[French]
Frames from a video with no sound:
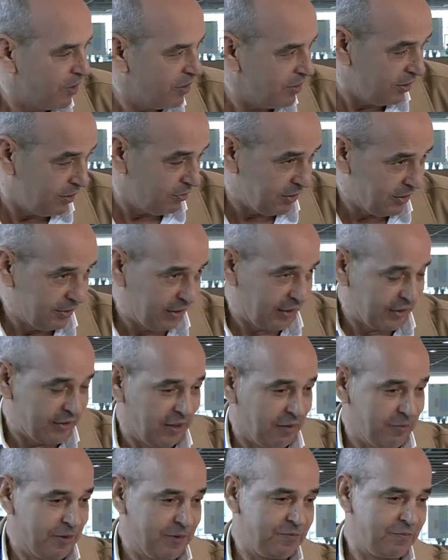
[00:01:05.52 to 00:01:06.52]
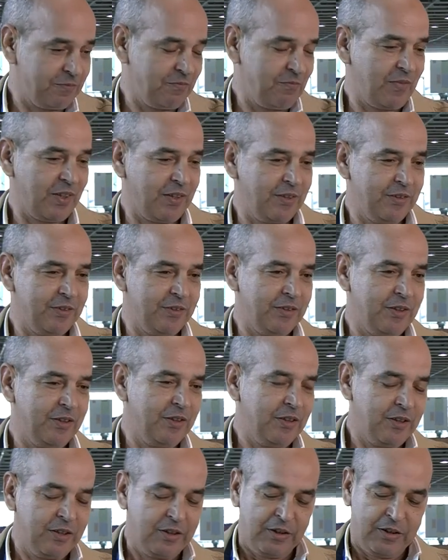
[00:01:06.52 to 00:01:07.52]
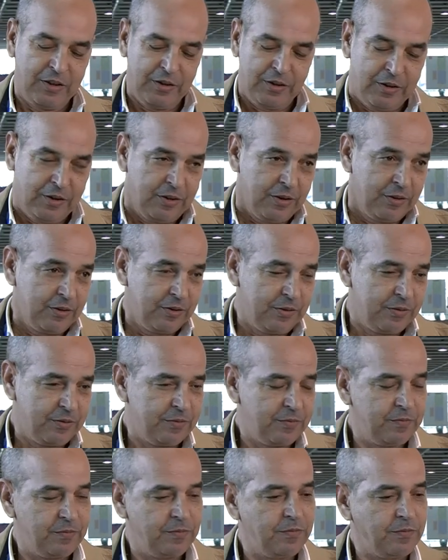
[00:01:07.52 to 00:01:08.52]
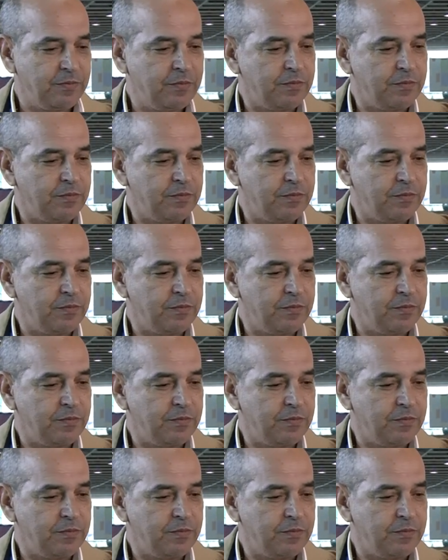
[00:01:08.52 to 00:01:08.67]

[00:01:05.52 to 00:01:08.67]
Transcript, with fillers: Effectivement, c'est bien parti pour, un, vous le savez,